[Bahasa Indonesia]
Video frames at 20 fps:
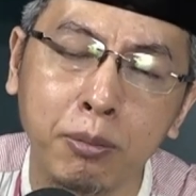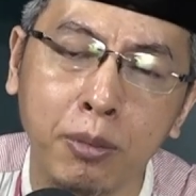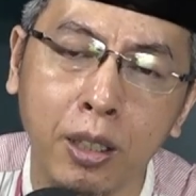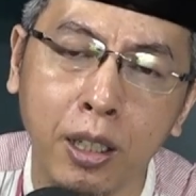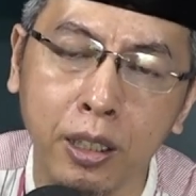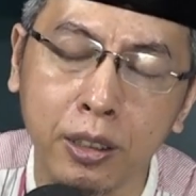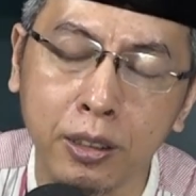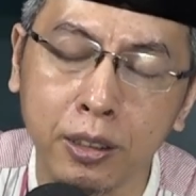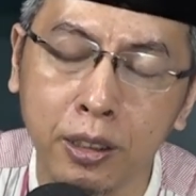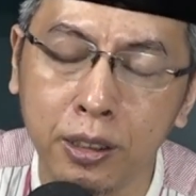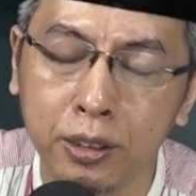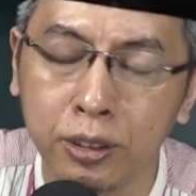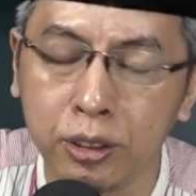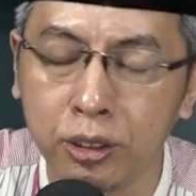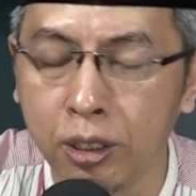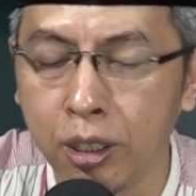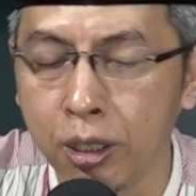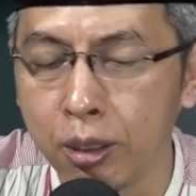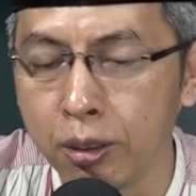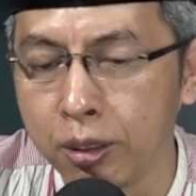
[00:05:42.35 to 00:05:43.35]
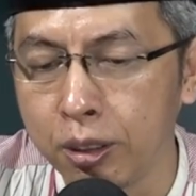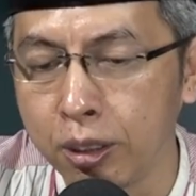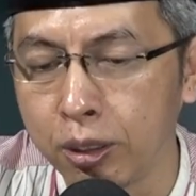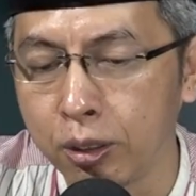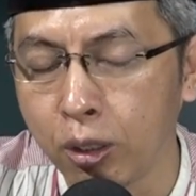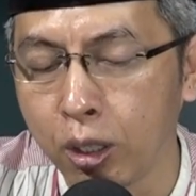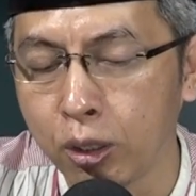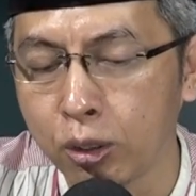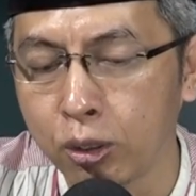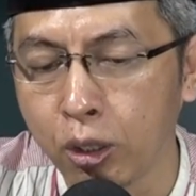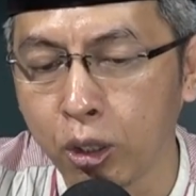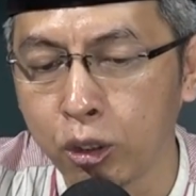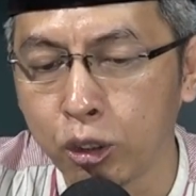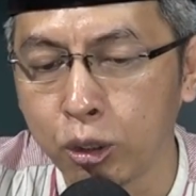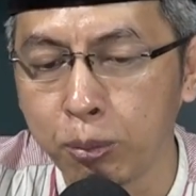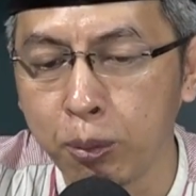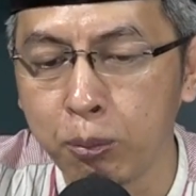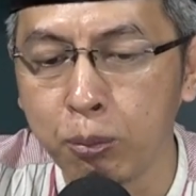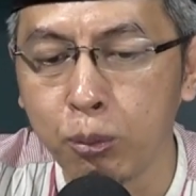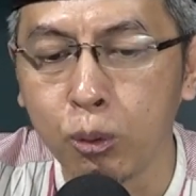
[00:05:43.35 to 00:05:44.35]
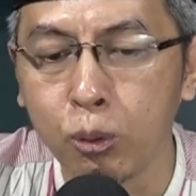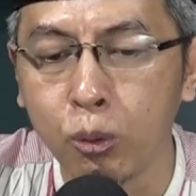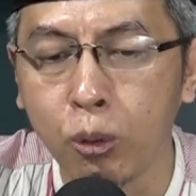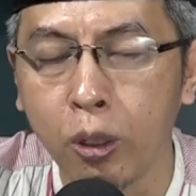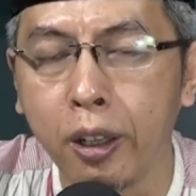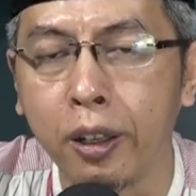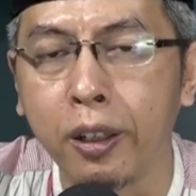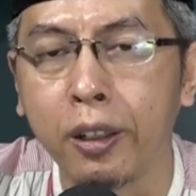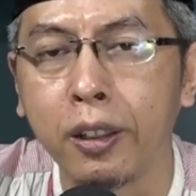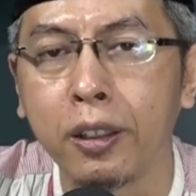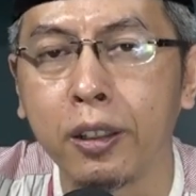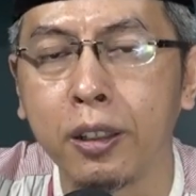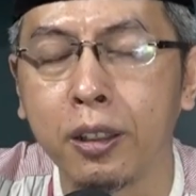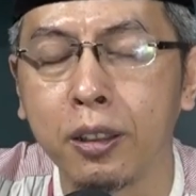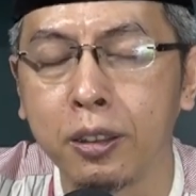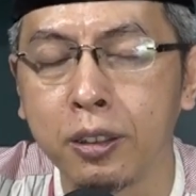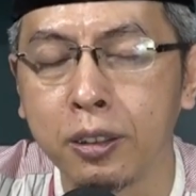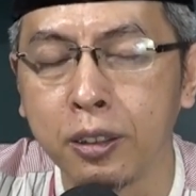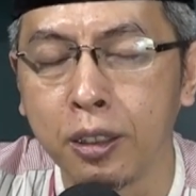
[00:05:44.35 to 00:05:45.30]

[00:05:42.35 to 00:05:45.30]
maraknya insiden atau kasus-kasus pembunuhan ya